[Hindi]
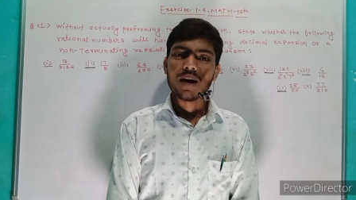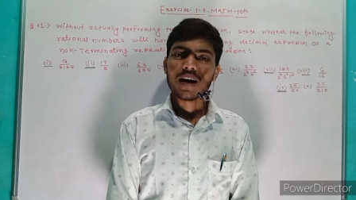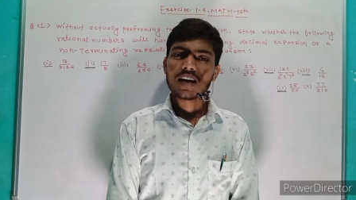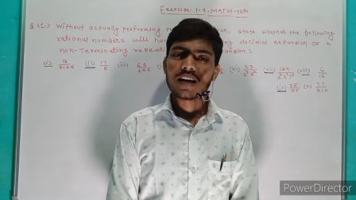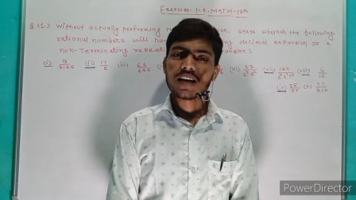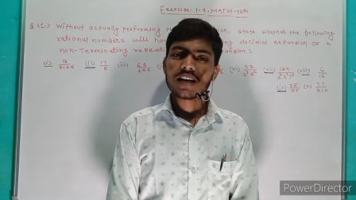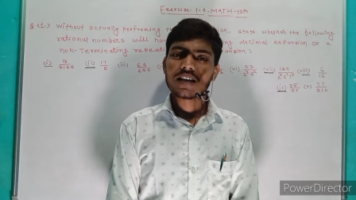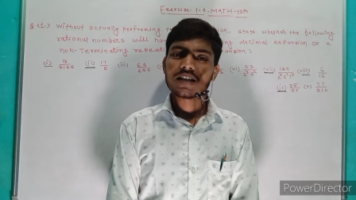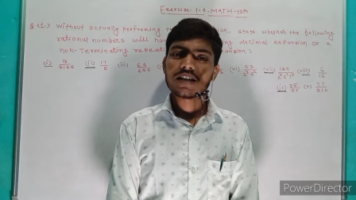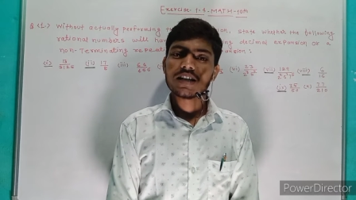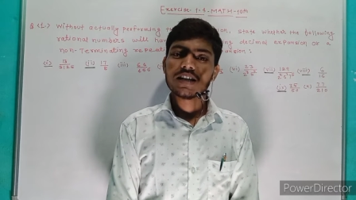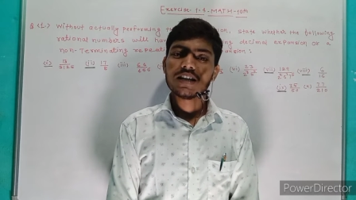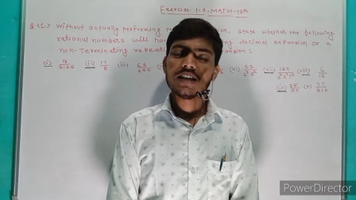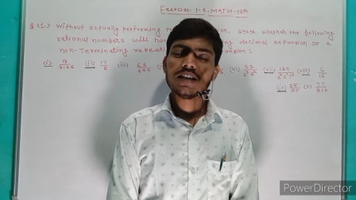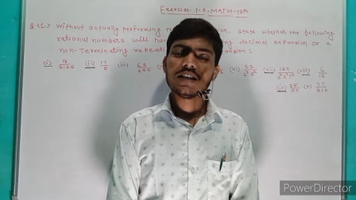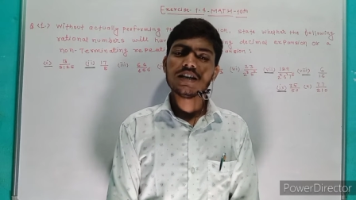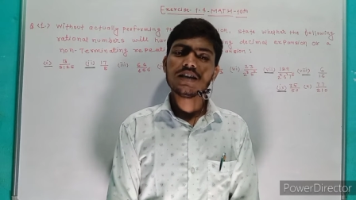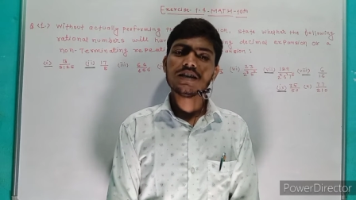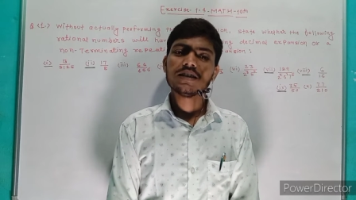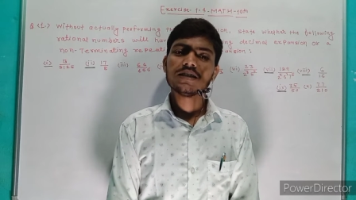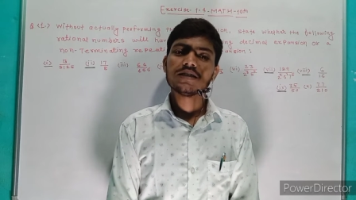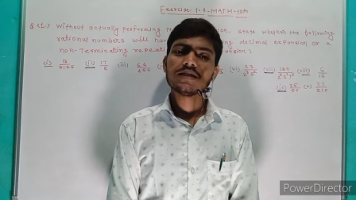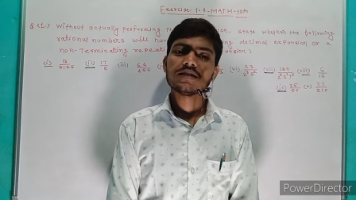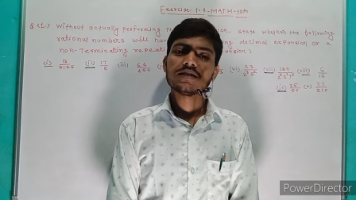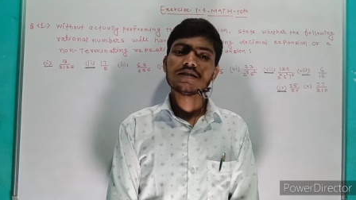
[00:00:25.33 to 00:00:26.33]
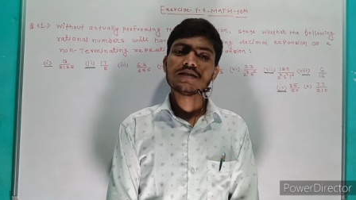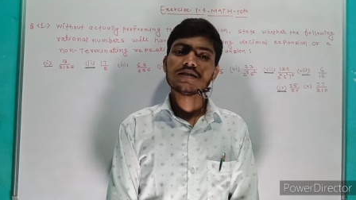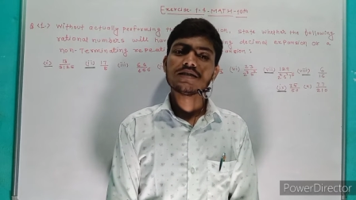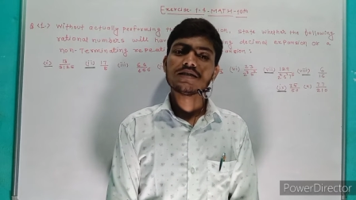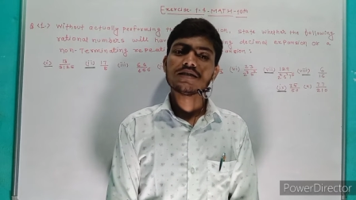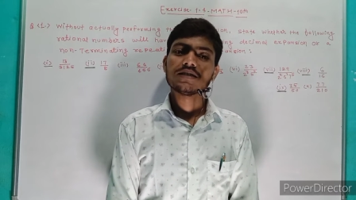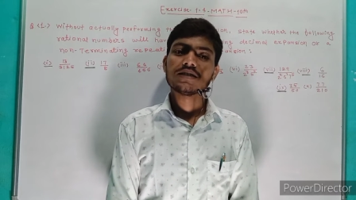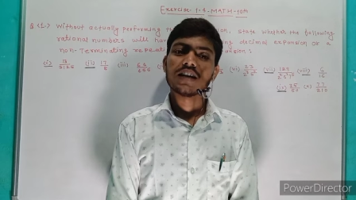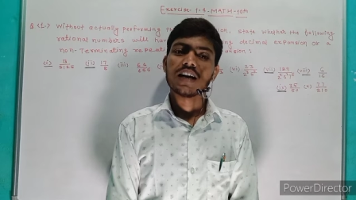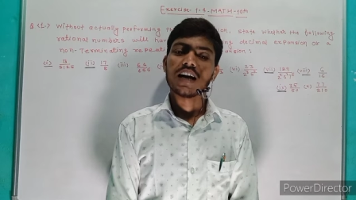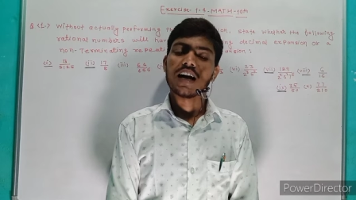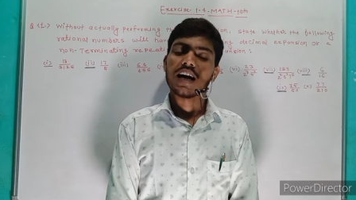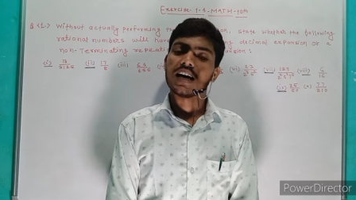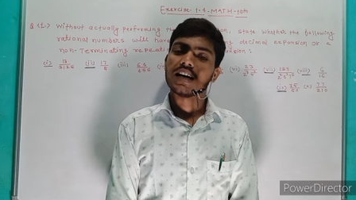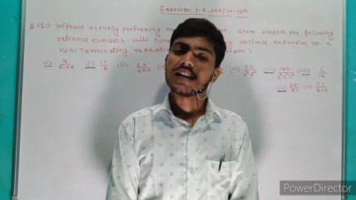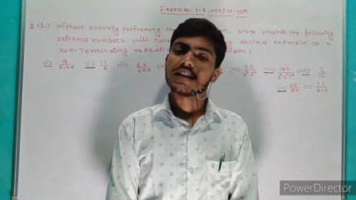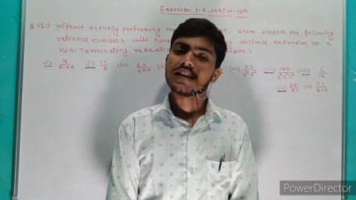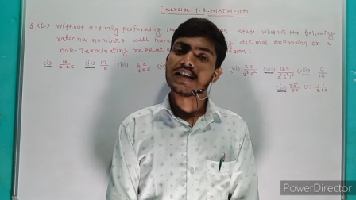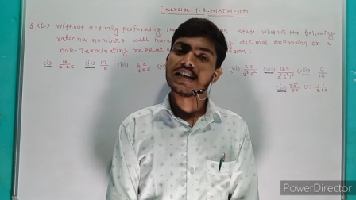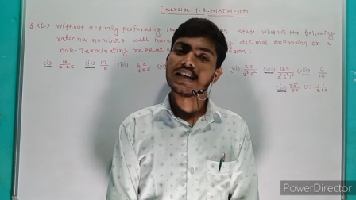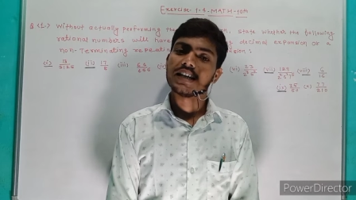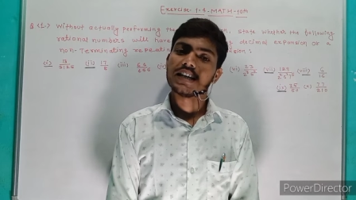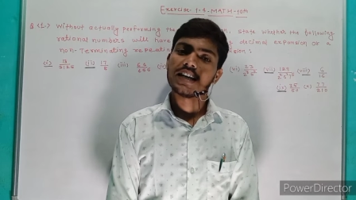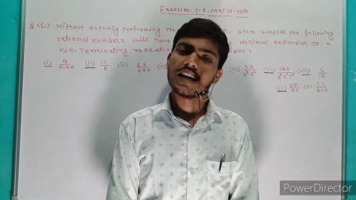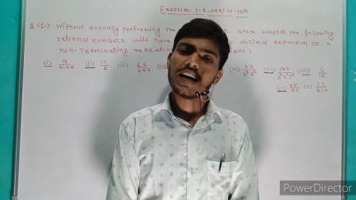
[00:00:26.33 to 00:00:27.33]
माना कि
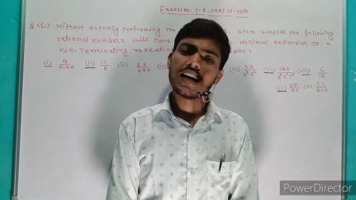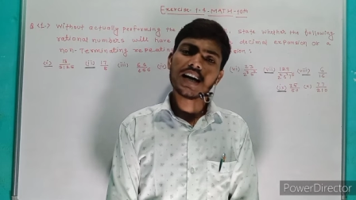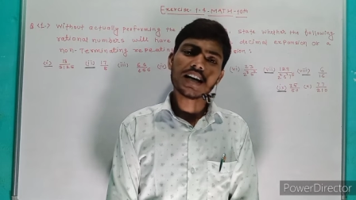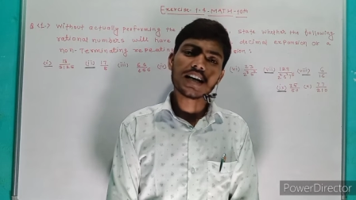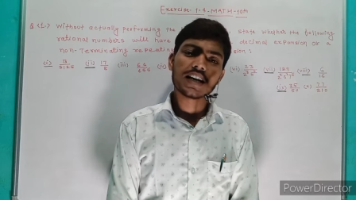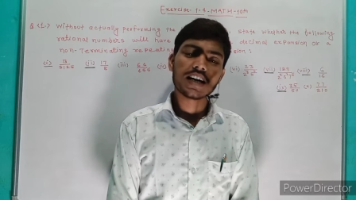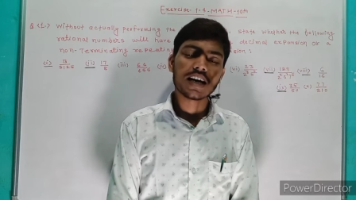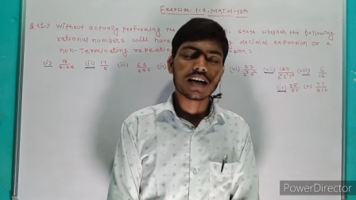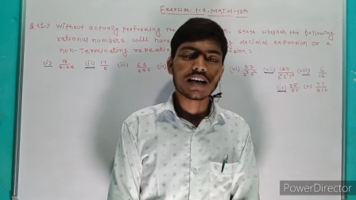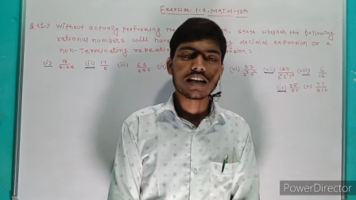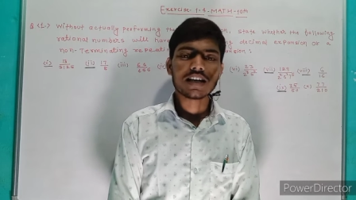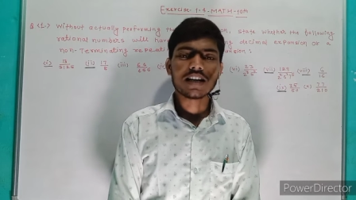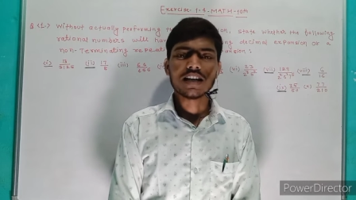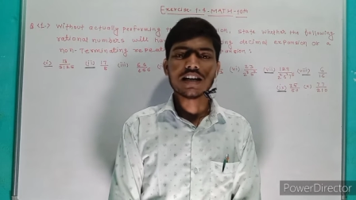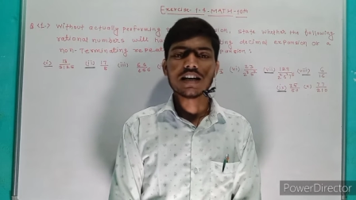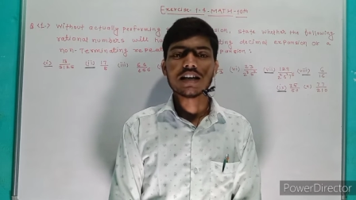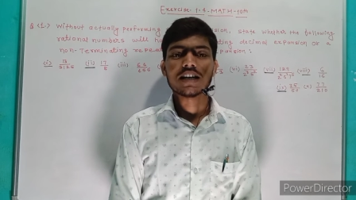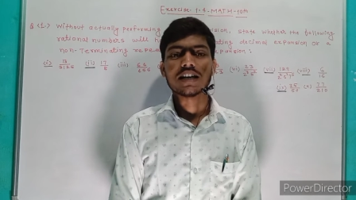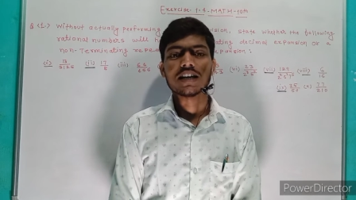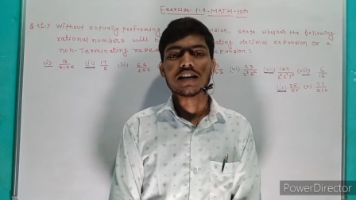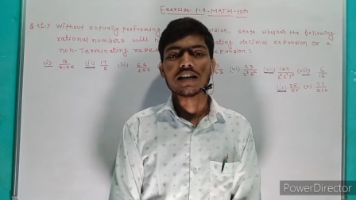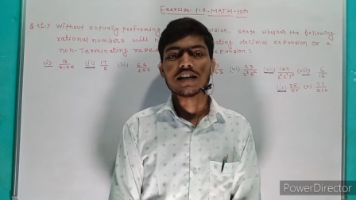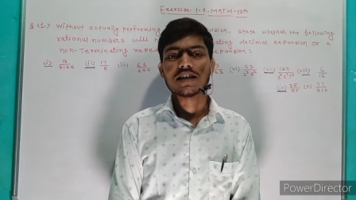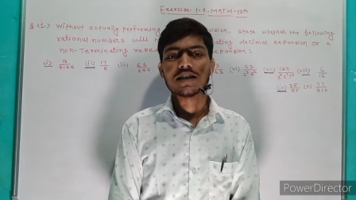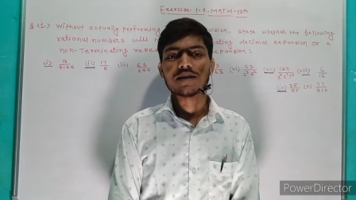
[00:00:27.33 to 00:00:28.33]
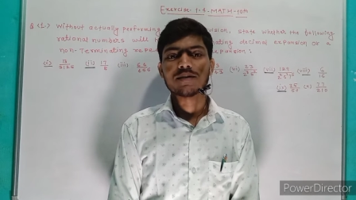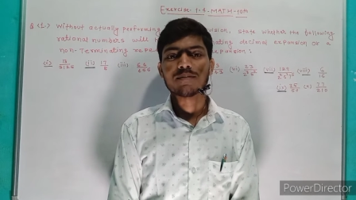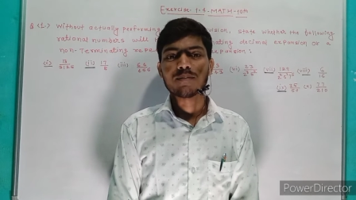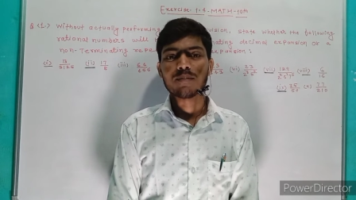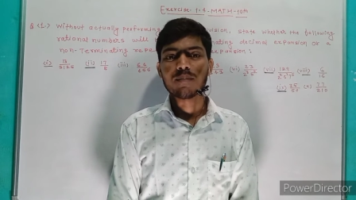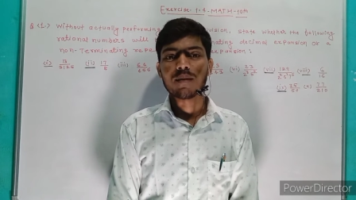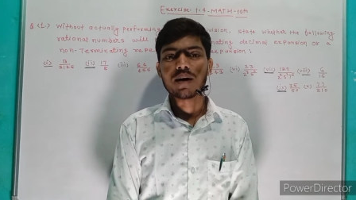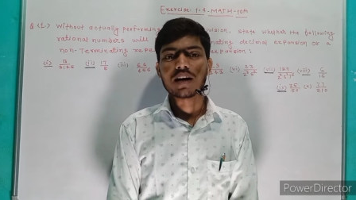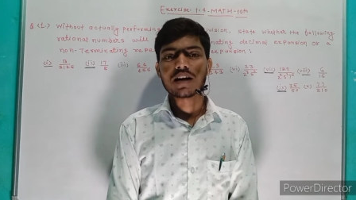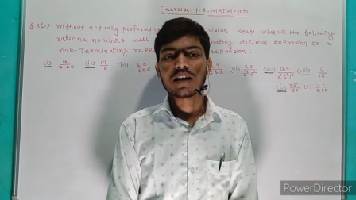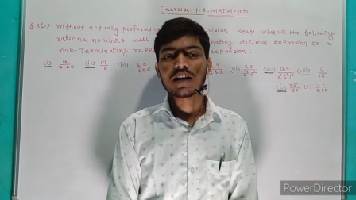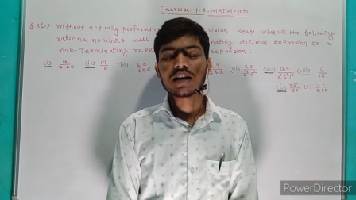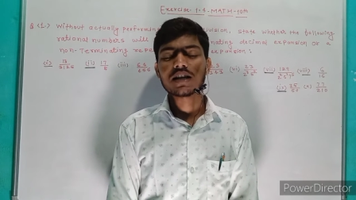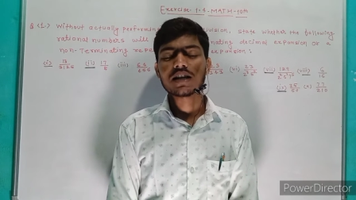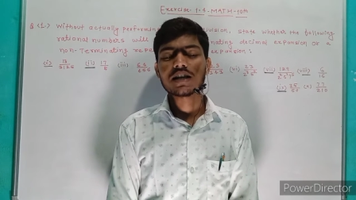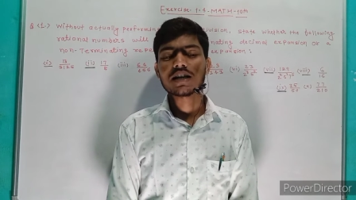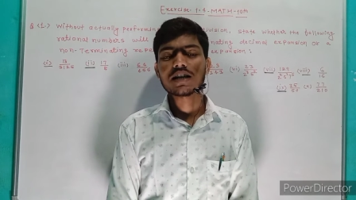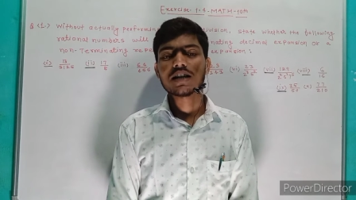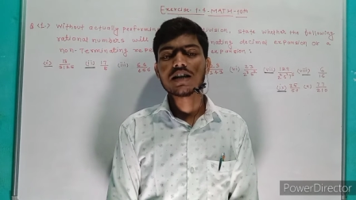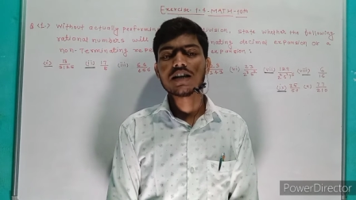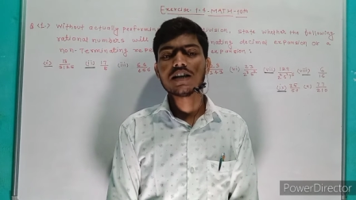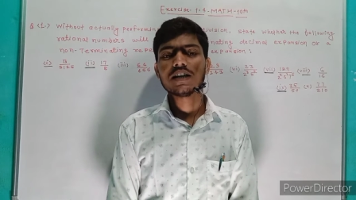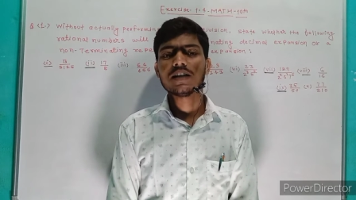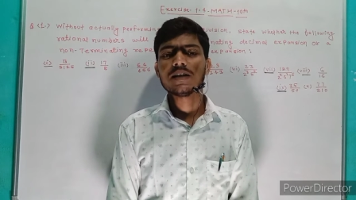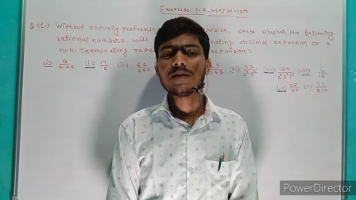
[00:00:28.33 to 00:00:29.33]
अंधेरा घना है माना
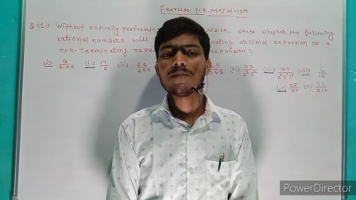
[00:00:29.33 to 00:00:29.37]
कि